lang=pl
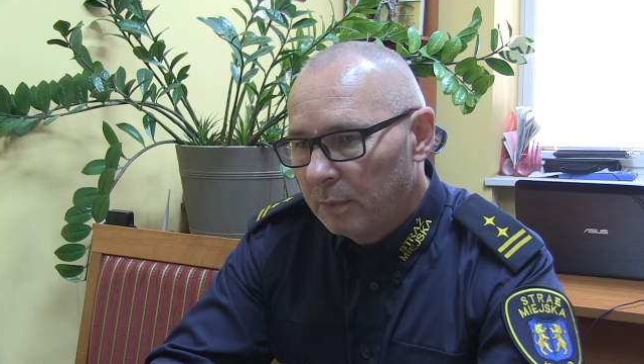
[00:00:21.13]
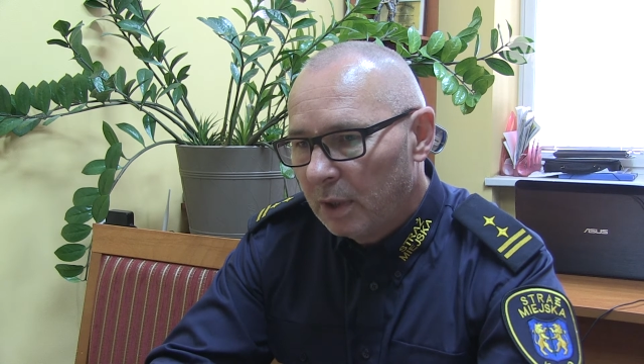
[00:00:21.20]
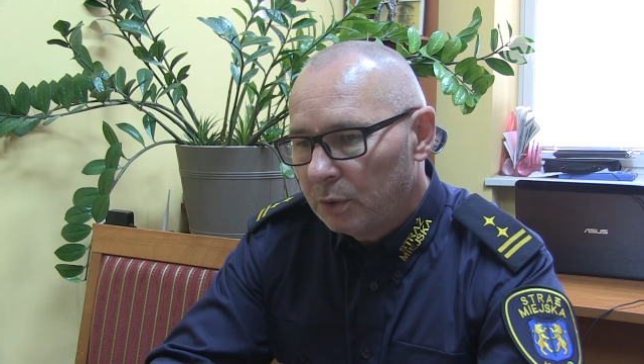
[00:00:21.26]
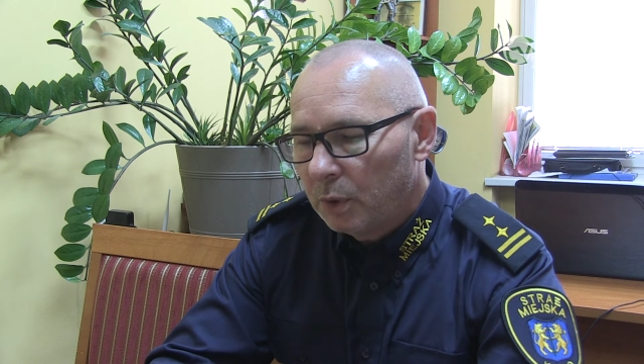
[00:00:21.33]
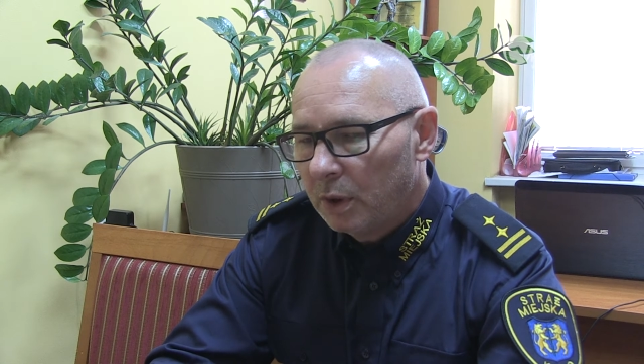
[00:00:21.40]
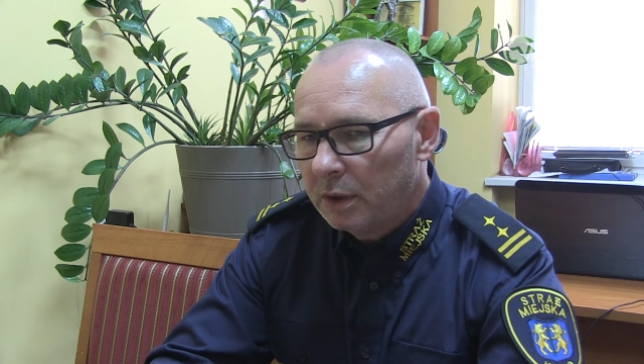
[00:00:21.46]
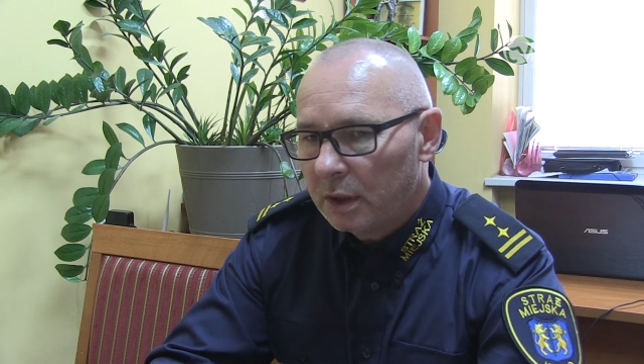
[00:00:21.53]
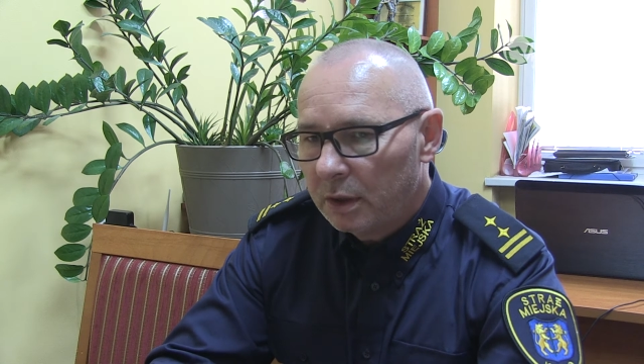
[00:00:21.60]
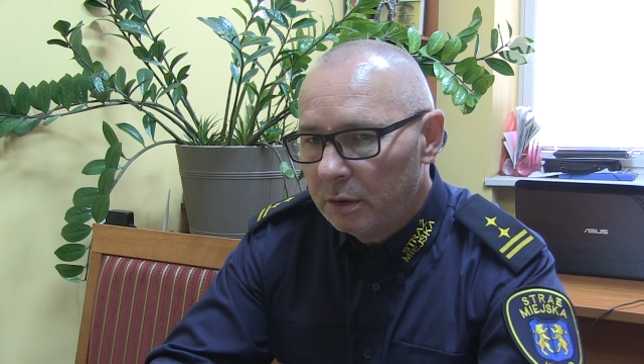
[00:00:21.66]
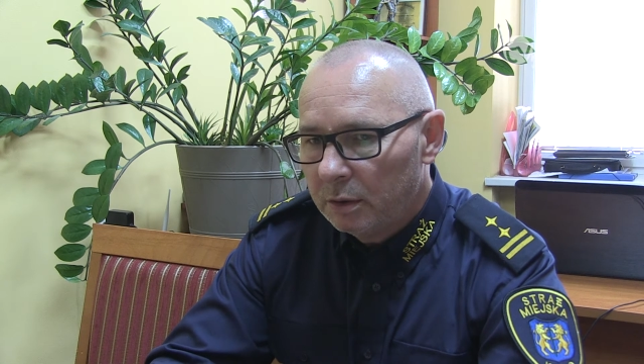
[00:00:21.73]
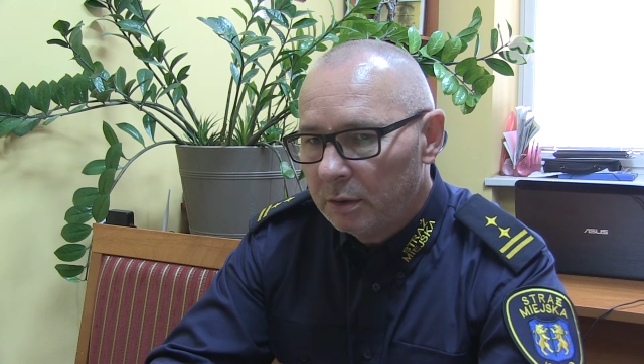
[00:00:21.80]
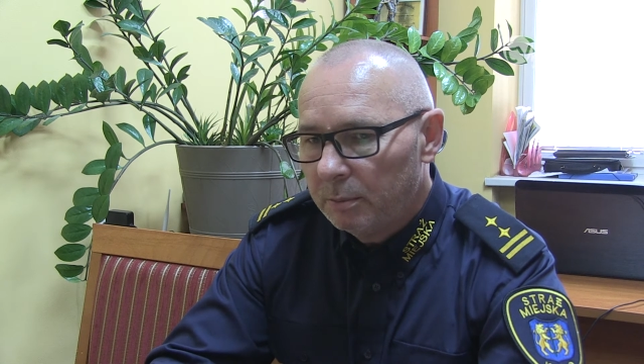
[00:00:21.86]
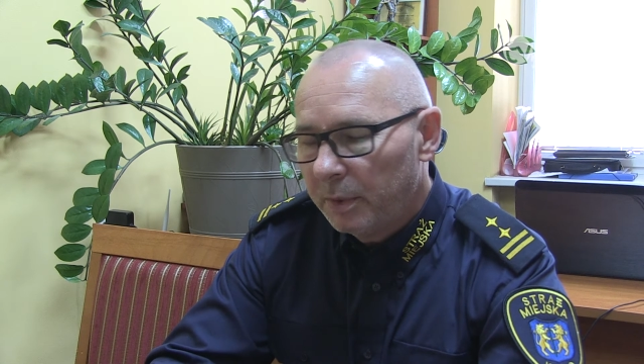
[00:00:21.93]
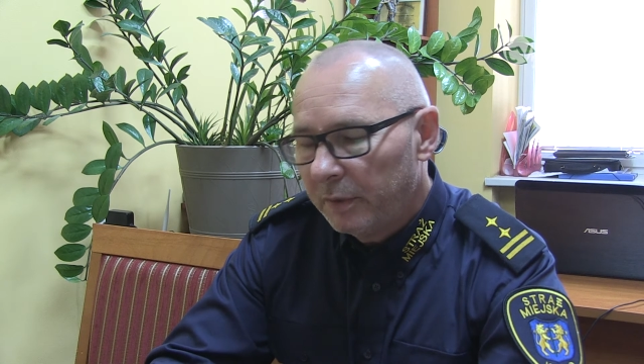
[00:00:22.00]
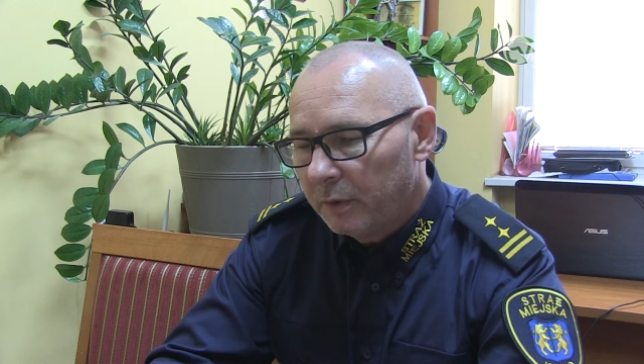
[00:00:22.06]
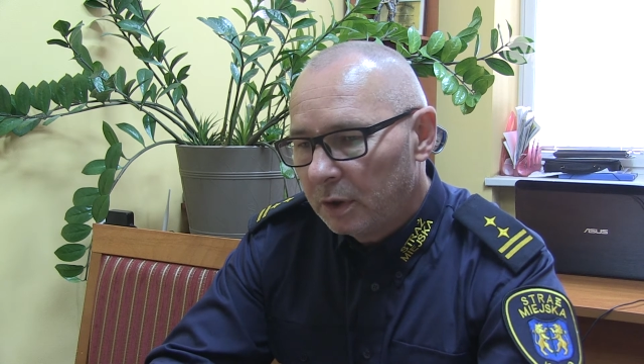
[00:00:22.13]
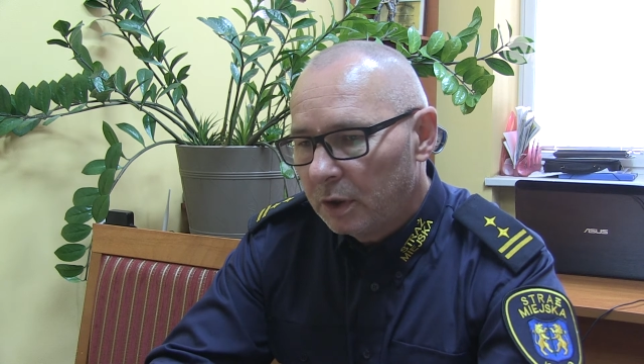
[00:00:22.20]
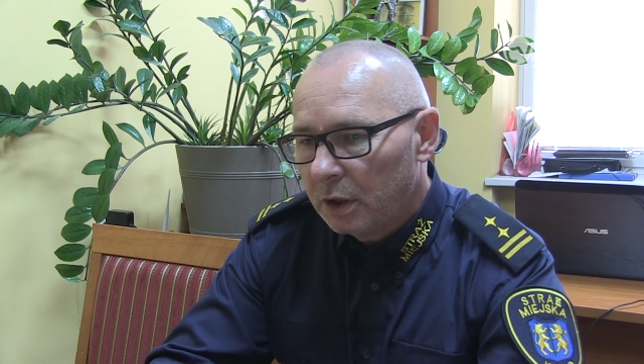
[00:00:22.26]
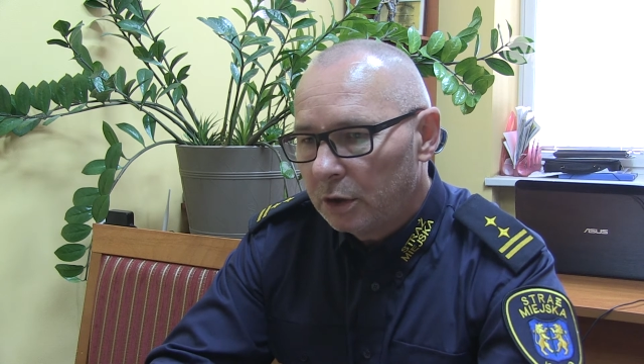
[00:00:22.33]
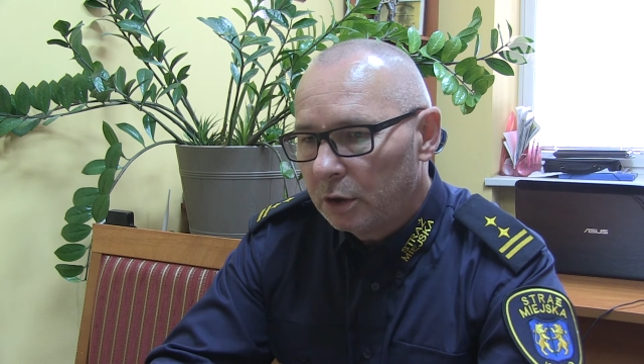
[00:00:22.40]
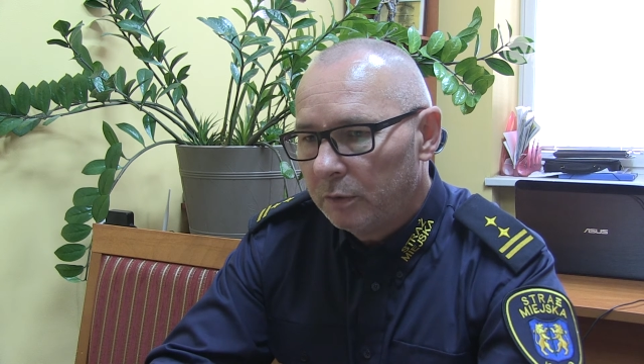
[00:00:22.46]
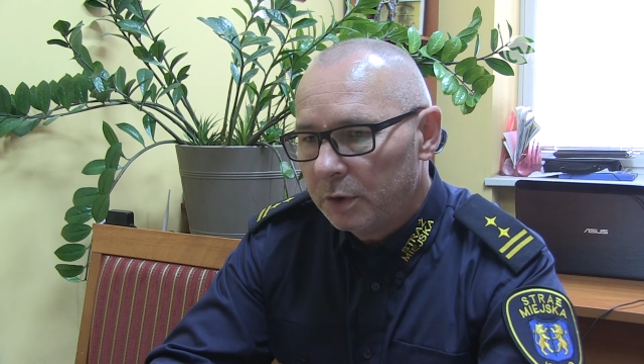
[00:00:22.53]
ma tutaj takie pewne
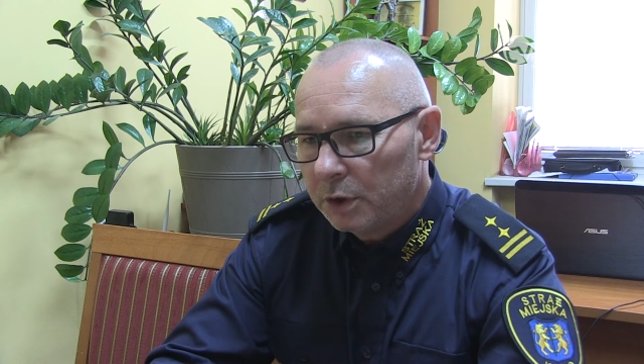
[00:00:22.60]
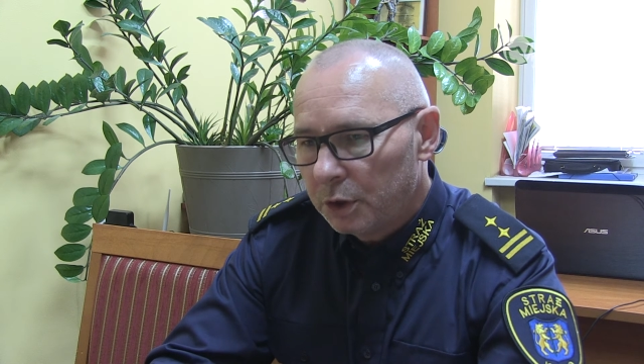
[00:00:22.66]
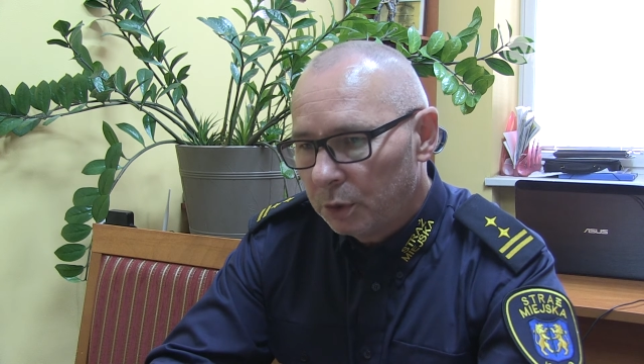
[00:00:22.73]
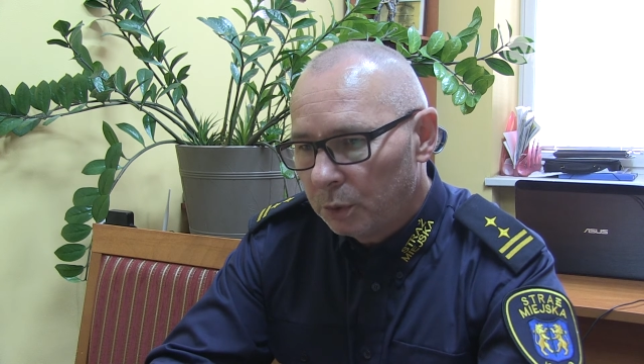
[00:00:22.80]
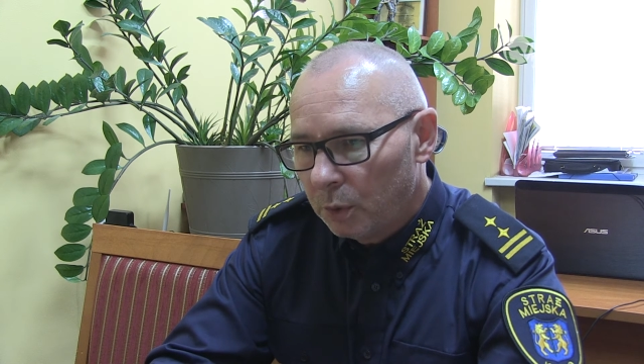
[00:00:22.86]
dodatkowe rzeczy,